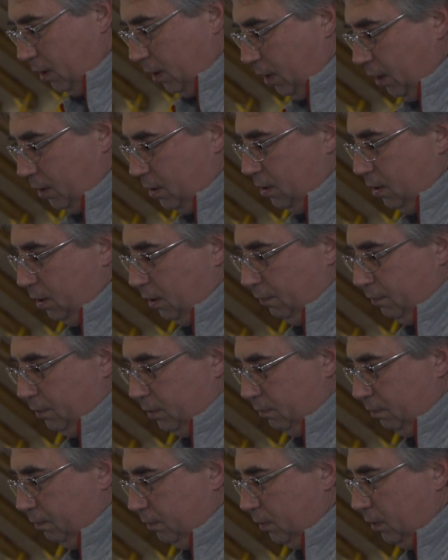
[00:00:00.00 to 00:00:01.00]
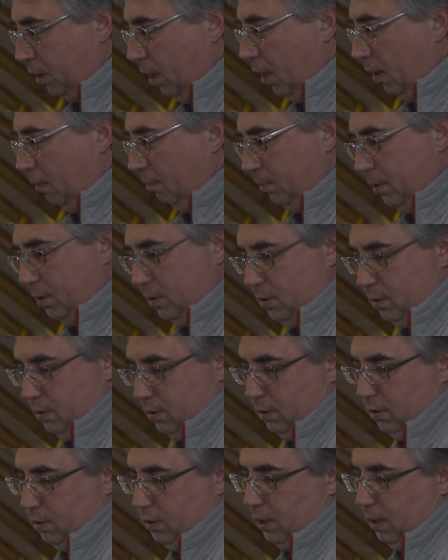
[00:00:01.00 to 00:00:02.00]
не хотел вот, вот быть
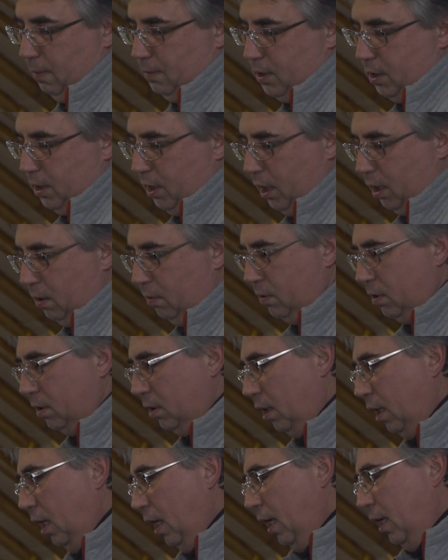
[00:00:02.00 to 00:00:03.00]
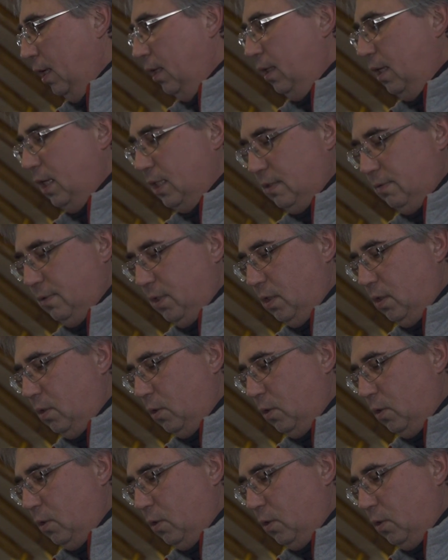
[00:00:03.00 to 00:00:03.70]
э, там захороненной. Я своей